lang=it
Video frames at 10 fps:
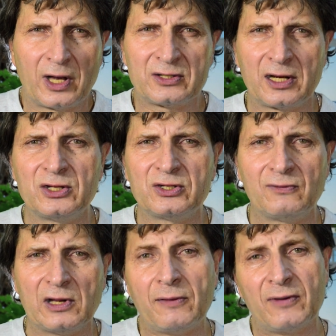essere
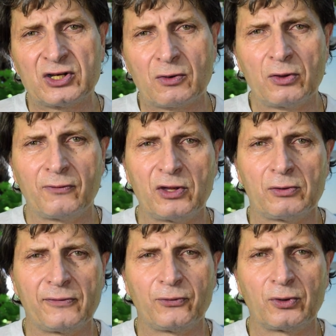incivile, invece quando
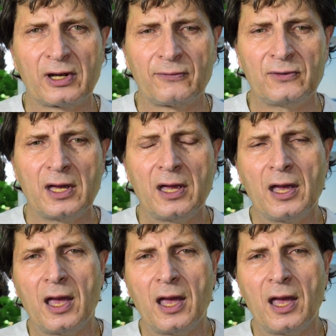vedono le fotografie